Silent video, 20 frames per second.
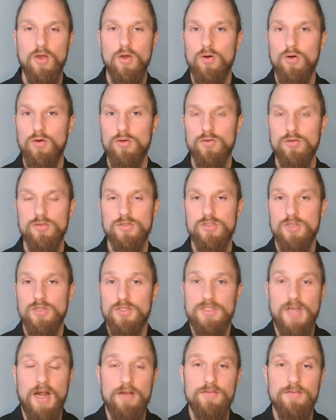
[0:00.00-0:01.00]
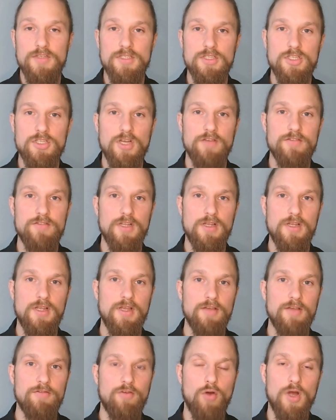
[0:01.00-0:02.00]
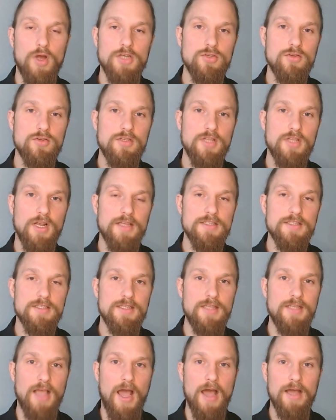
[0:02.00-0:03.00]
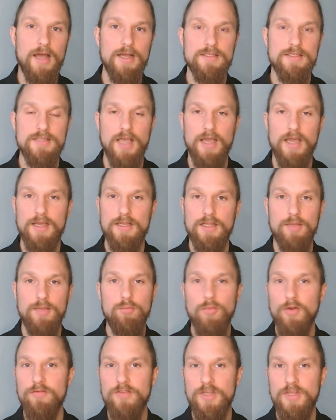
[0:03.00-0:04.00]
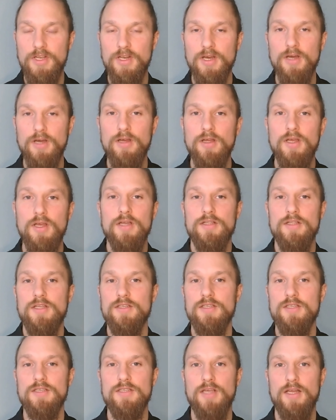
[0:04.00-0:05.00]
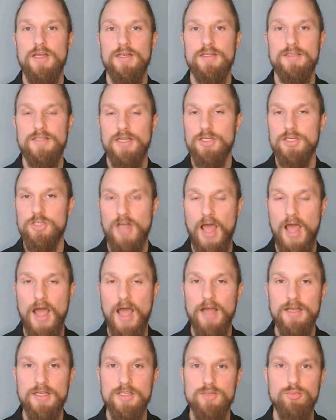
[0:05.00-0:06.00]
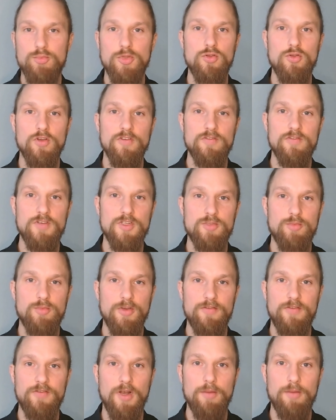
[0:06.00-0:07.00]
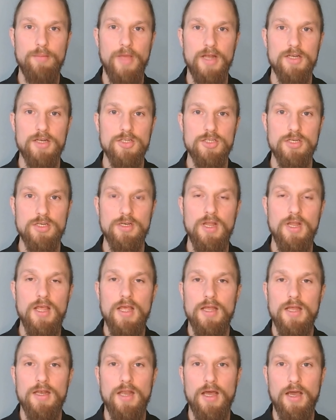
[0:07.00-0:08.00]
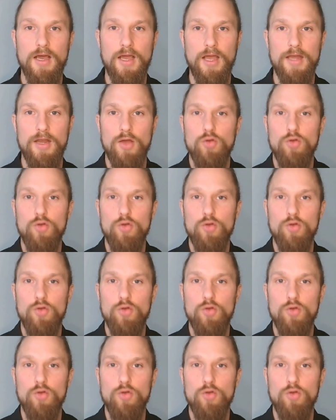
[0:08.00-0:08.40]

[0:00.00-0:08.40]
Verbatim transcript: Und sozialwissenschaftliche Forschung der letzten Jahre zeigt immer wieder, dass es ein sehr starkes Bedürfnis bei vielen Menschen nach einer